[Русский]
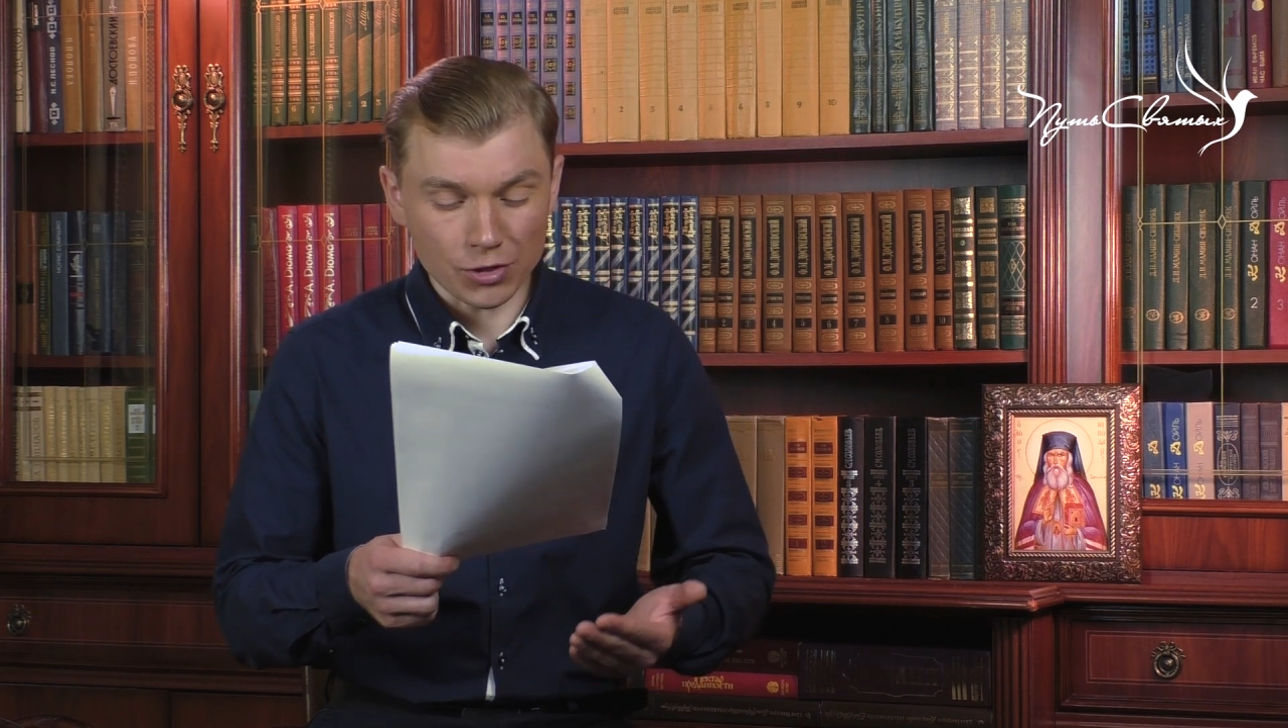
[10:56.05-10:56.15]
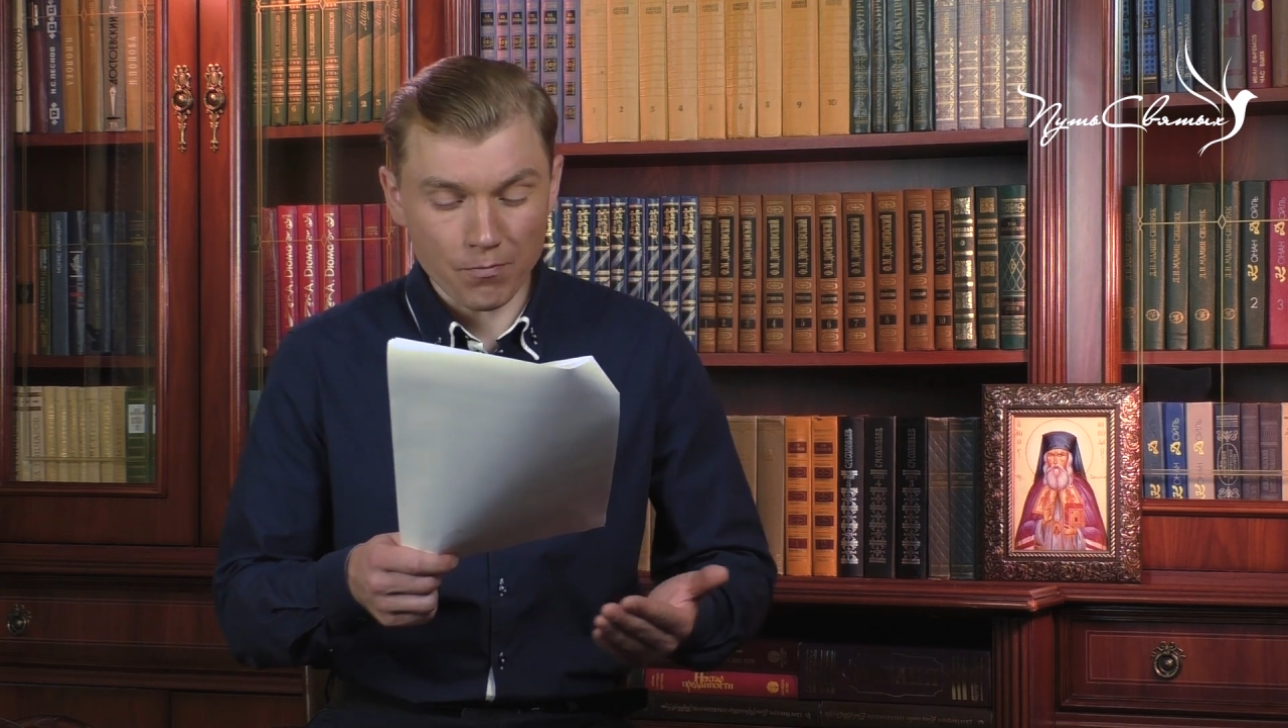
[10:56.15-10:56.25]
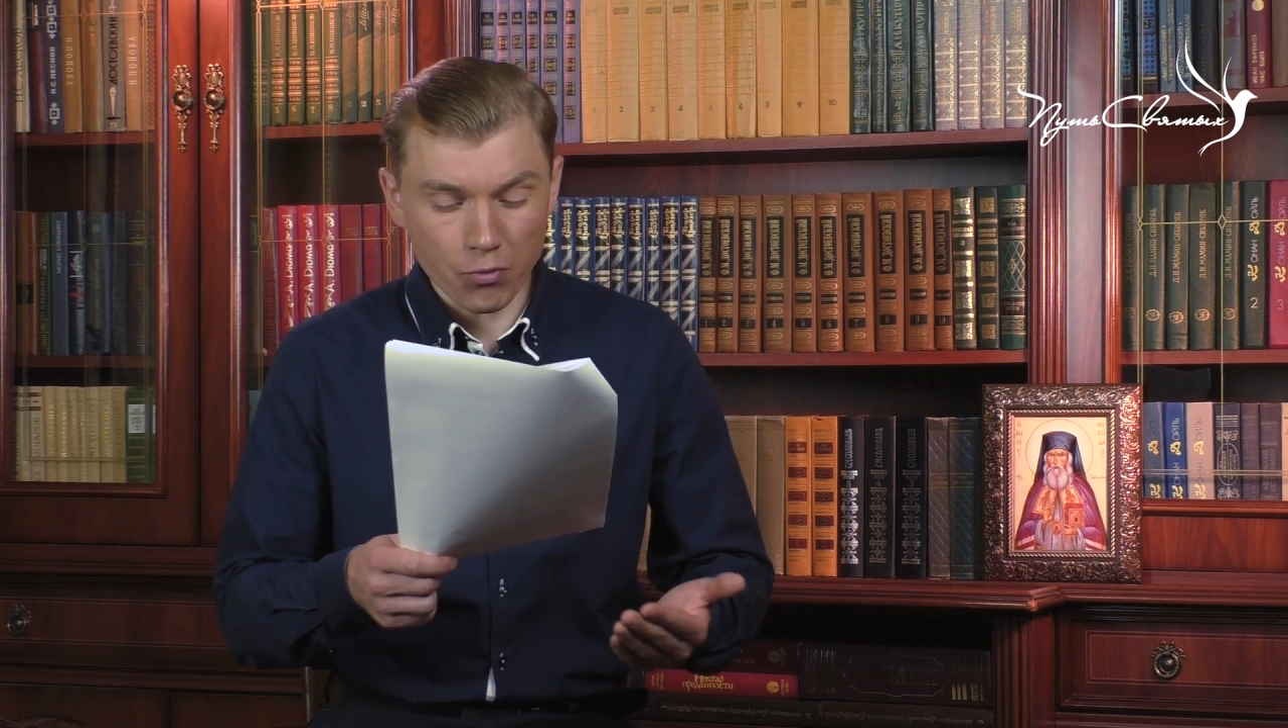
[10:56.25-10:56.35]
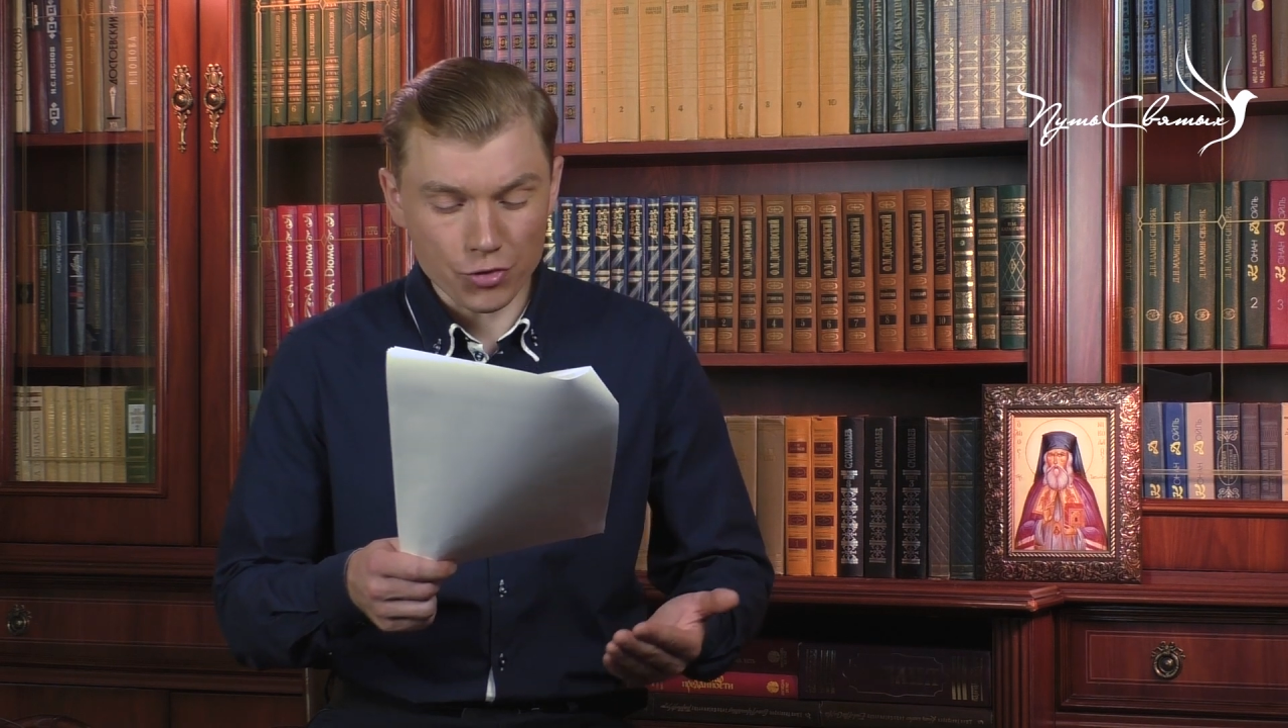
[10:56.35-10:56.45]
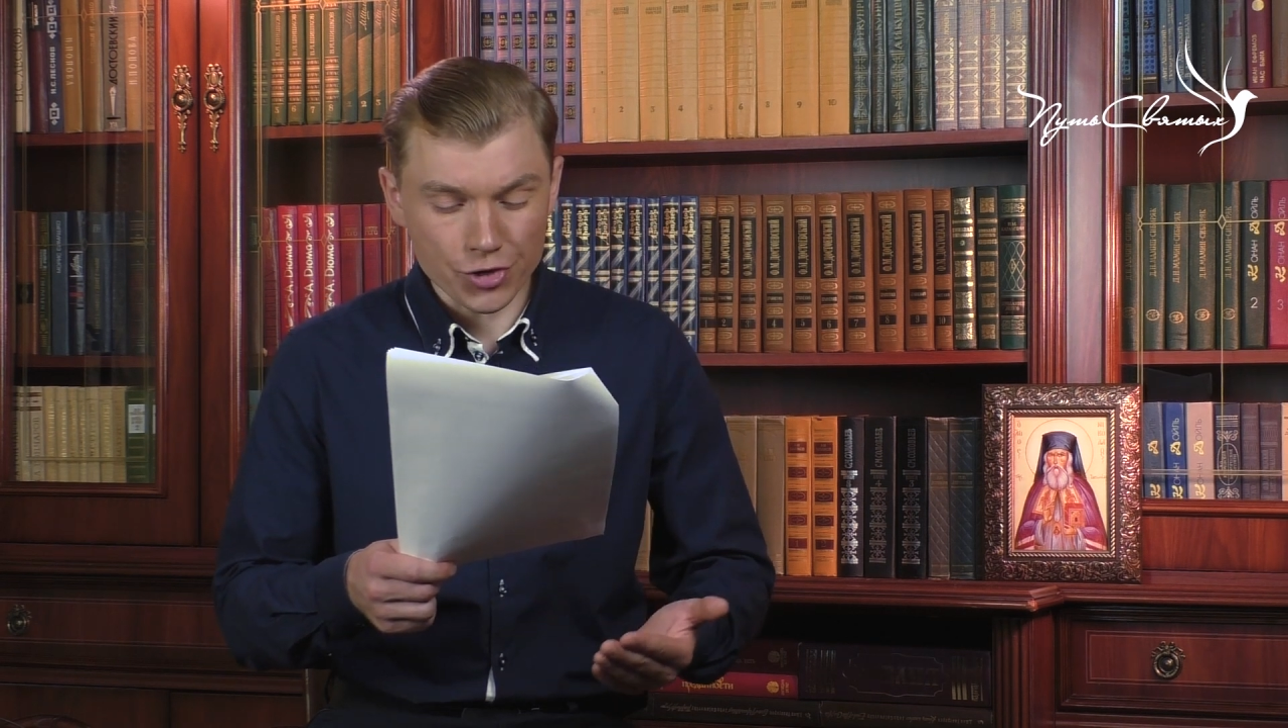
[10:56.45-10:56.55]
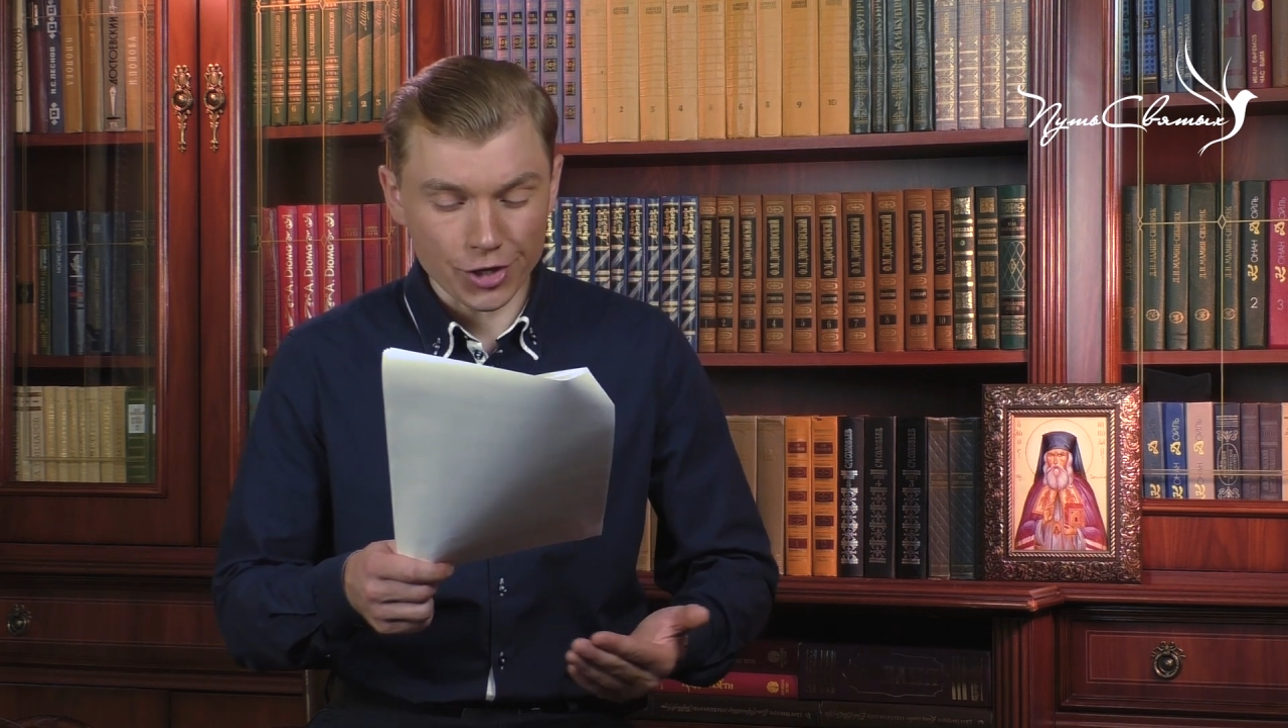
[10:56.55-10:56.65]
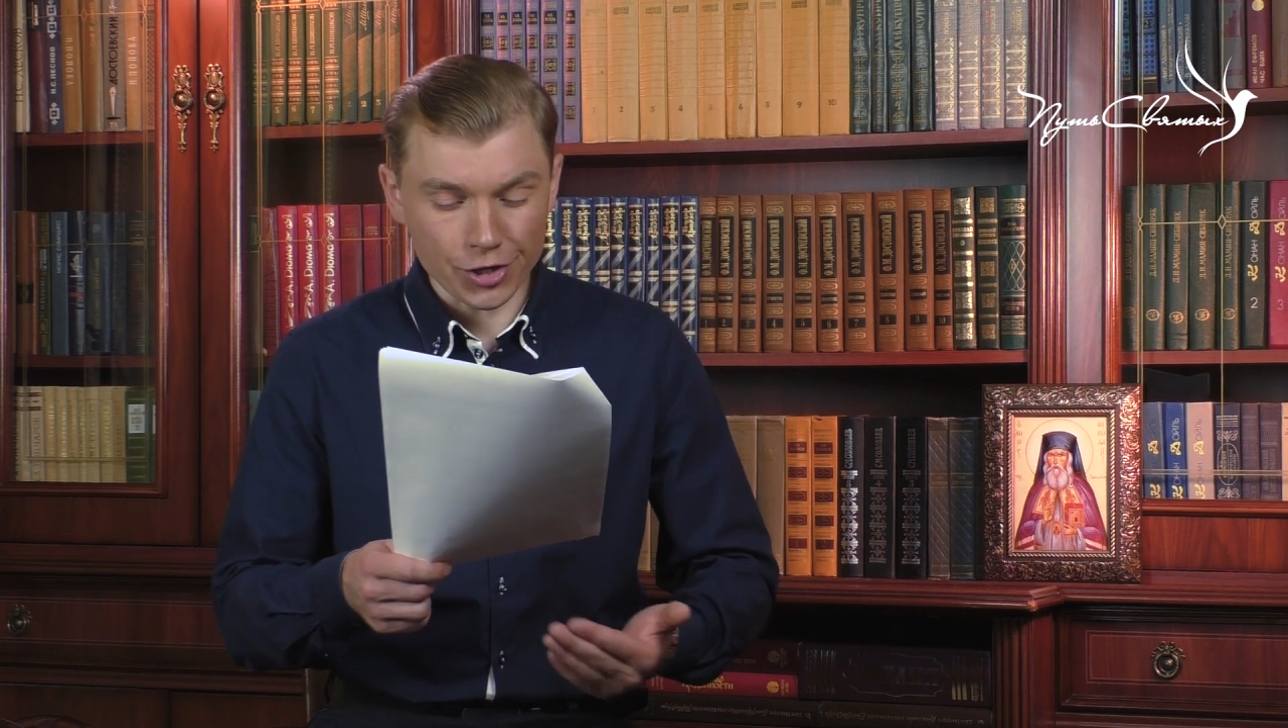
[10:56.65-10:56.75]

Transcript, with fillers: Японией